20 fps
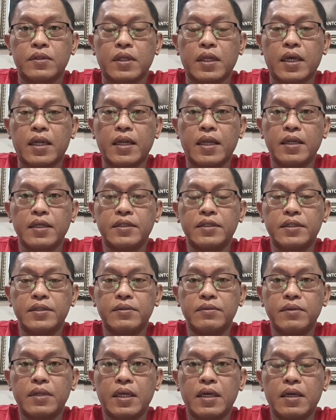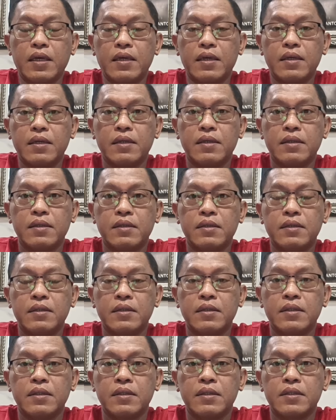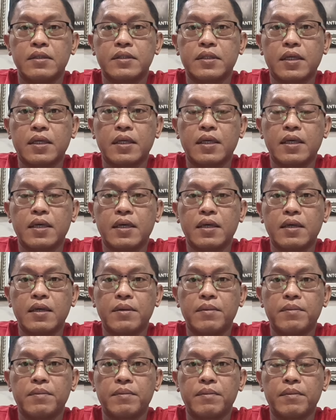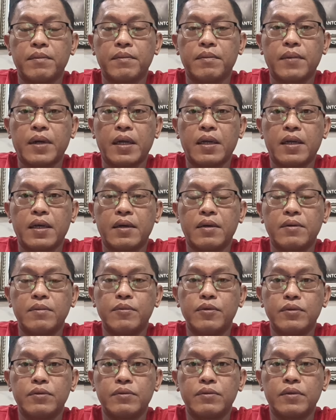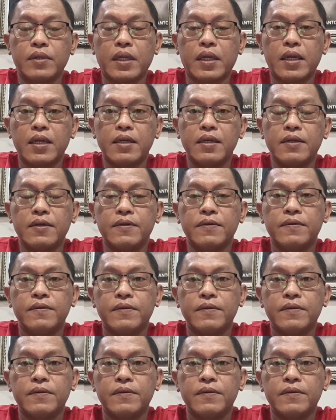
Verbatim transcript: Nah dari situlah saya malah kebetulan